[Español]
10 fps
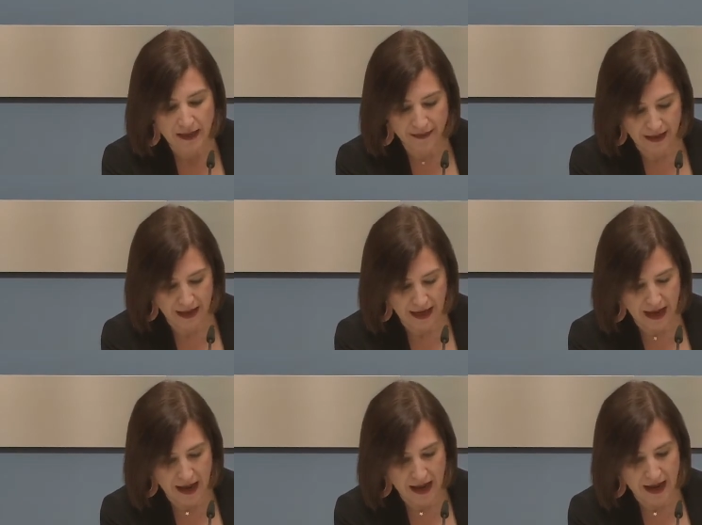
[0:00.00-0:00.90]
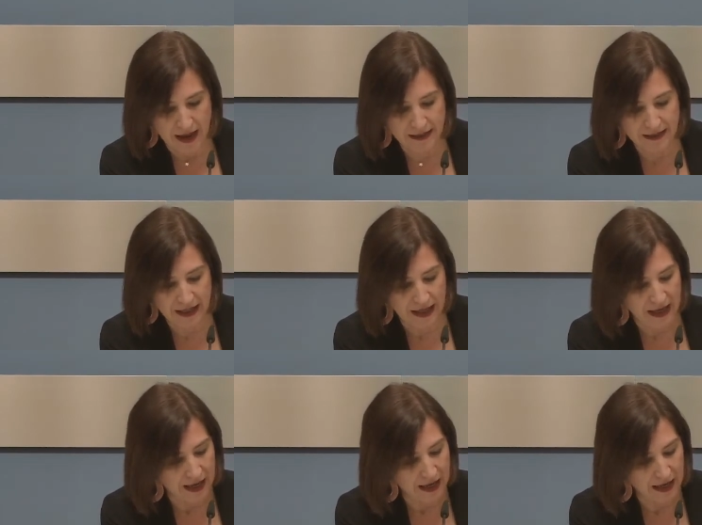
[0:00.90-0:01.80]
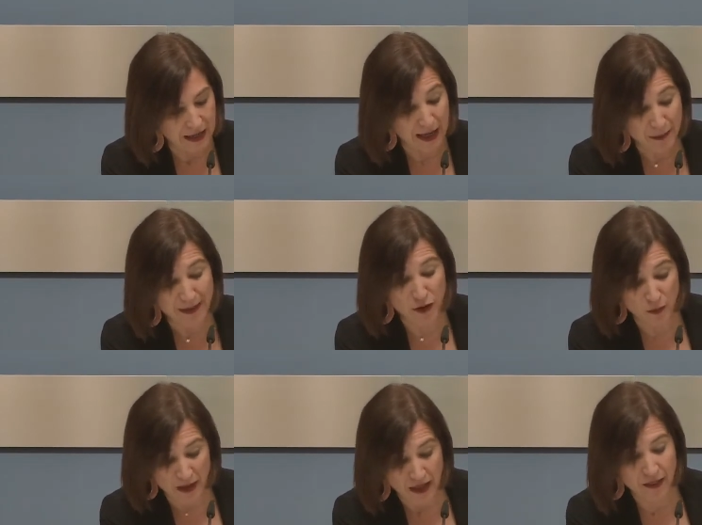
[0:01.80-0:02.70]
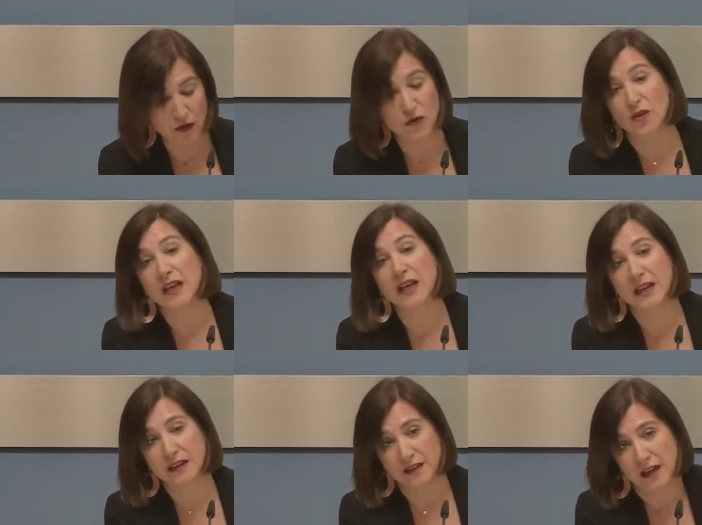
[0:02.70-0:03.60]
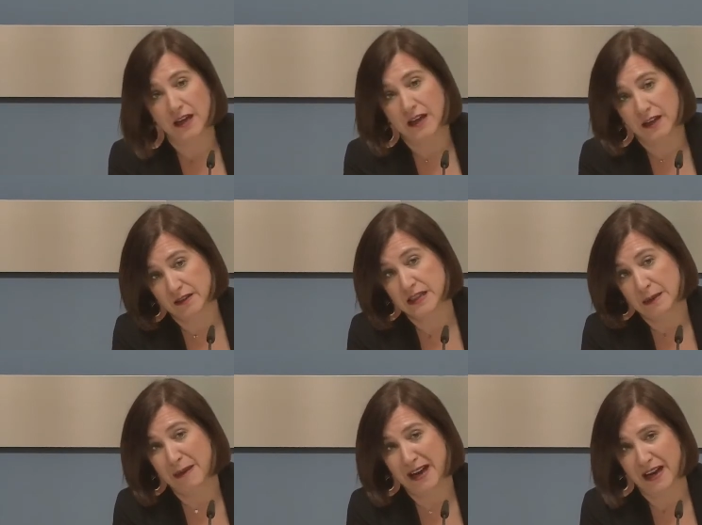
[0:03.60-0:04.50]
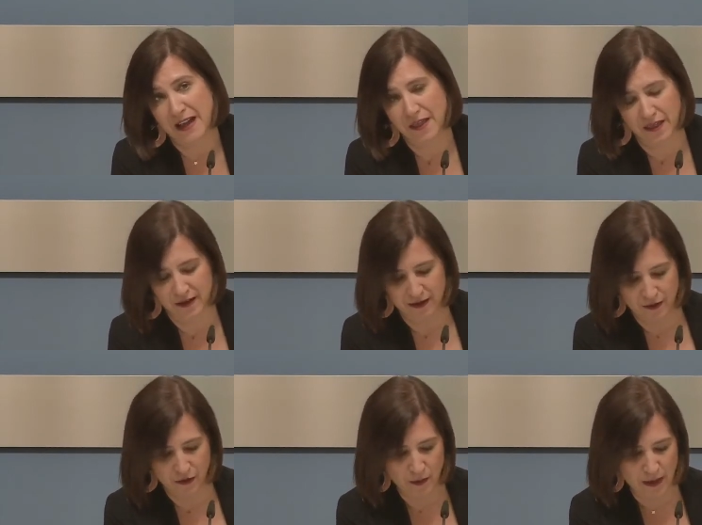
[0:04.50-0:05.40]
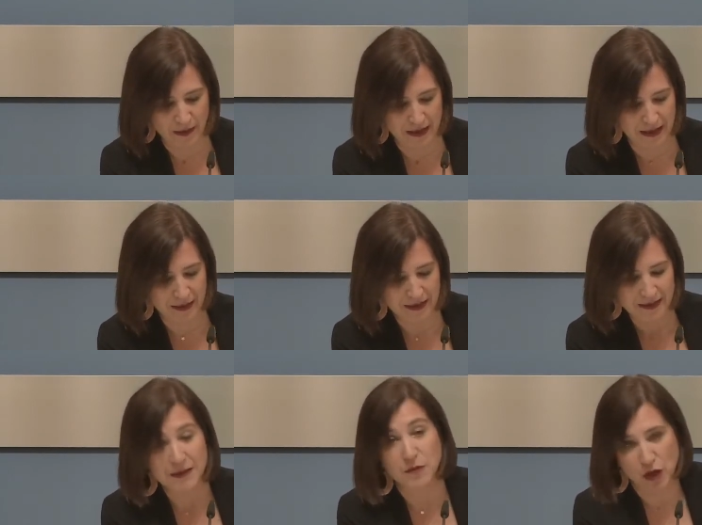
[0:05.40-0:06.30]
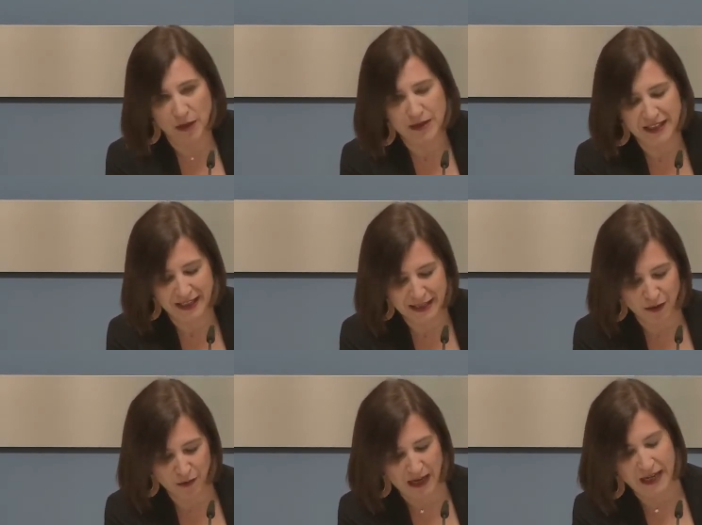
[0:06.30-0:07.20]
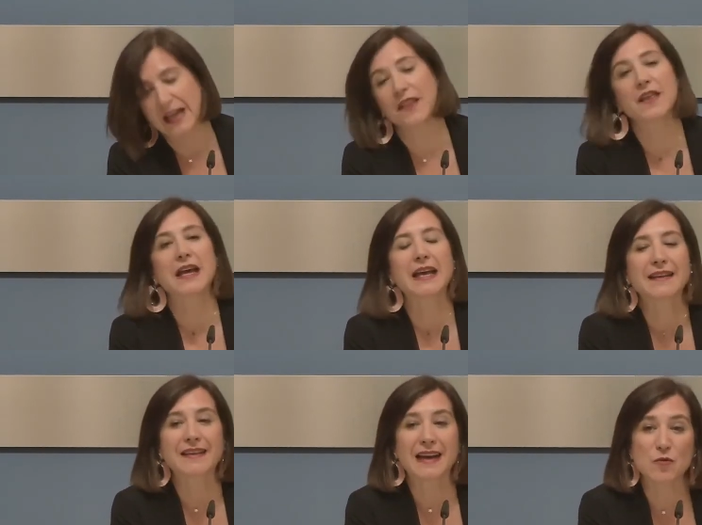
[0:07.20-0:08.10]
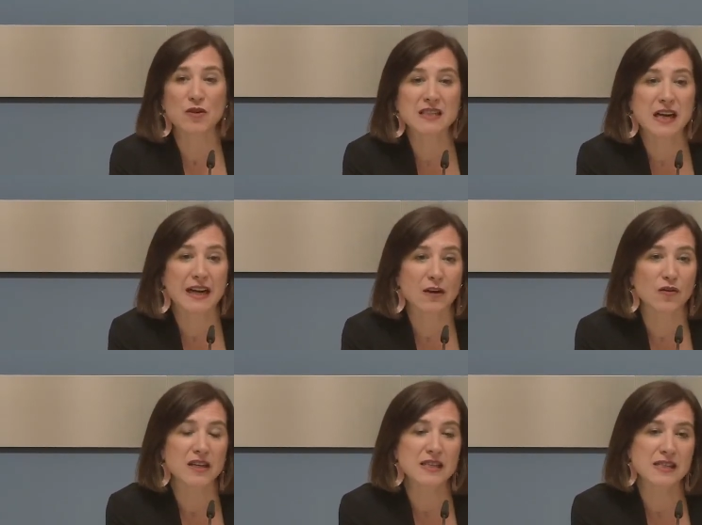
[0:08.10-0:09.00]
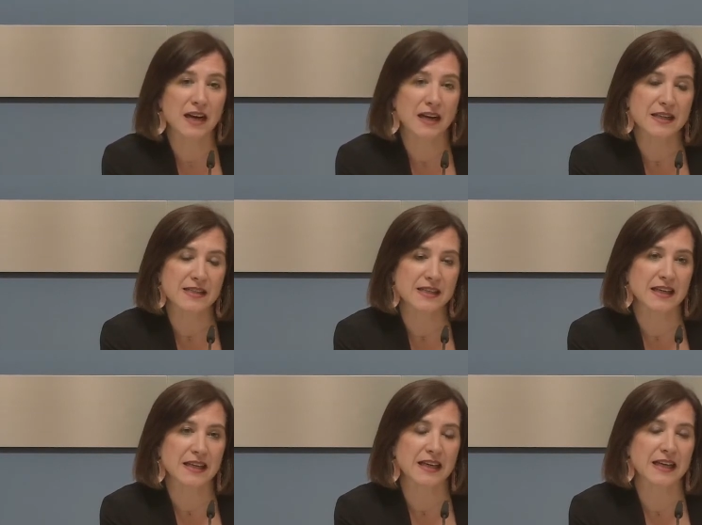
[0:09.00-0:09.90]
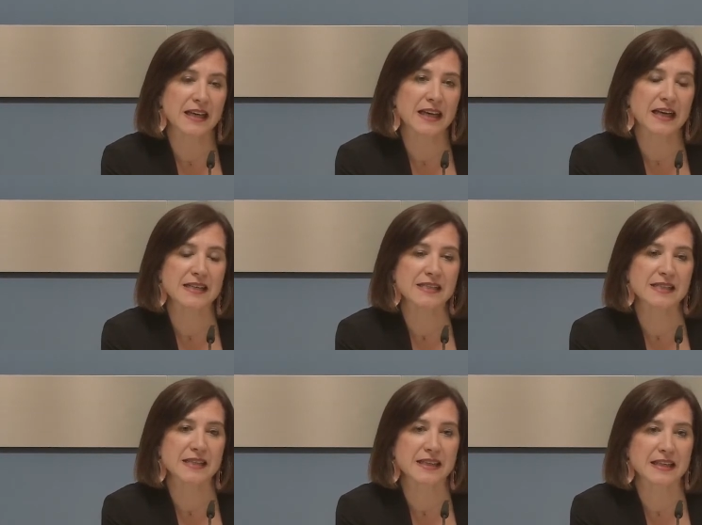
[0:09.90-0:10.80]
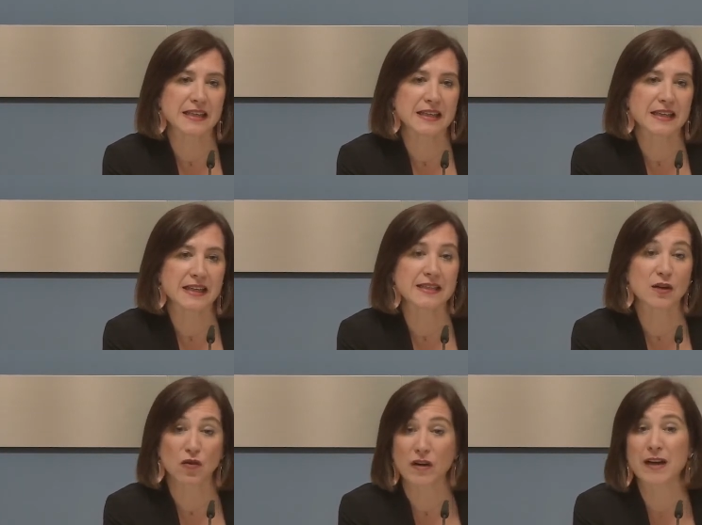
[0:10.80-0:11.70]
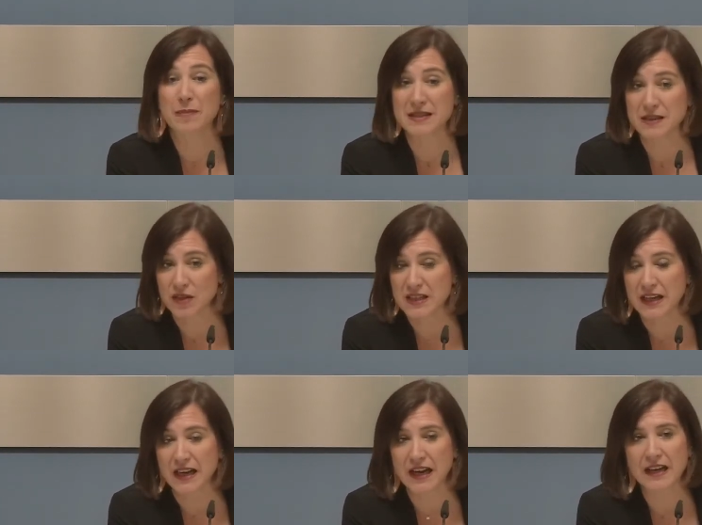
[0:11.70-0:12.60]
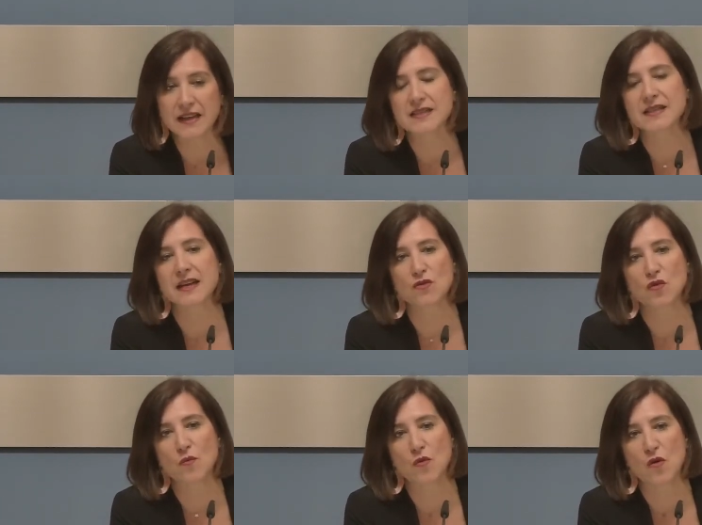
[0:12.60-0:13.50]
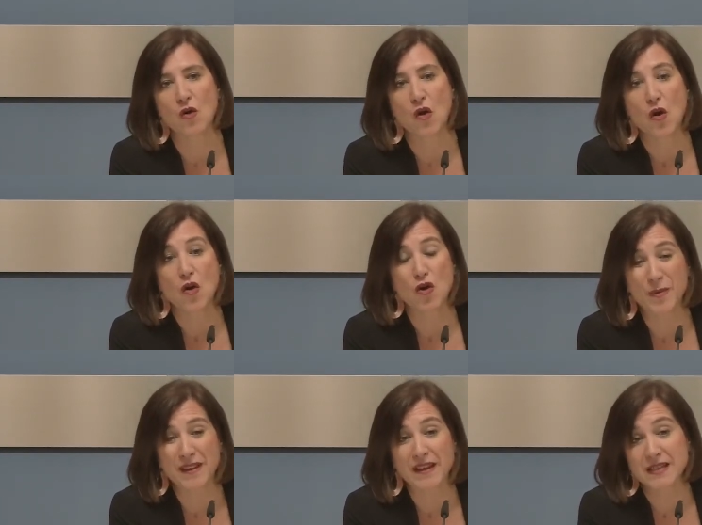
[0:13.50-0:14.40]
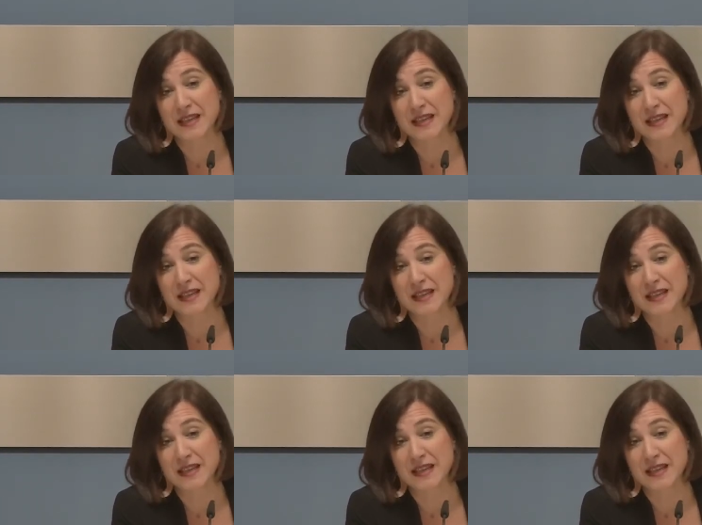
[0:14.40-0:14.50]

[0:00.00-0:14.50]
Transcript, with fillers: de la, de la carpa de nominación de origen, la que está en Macanaz, normalmente, bueno, y que va a seguir estando en Macanaz, de la muestra aragonesa que se, que que se coloca en el Paseo Echegaray este año como novedad